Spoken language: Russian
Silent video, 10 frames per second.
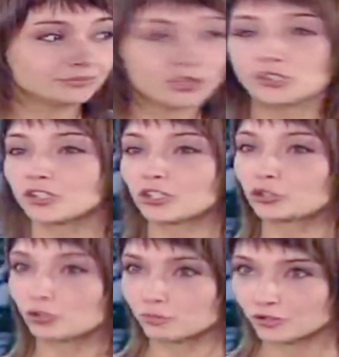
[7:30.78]
тесная
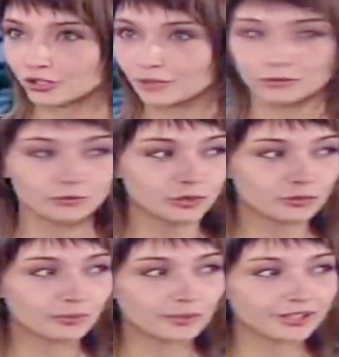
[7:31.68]
дружба с тобой мне
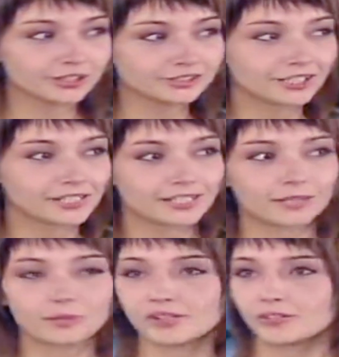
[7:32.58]
помогла так закрепиться в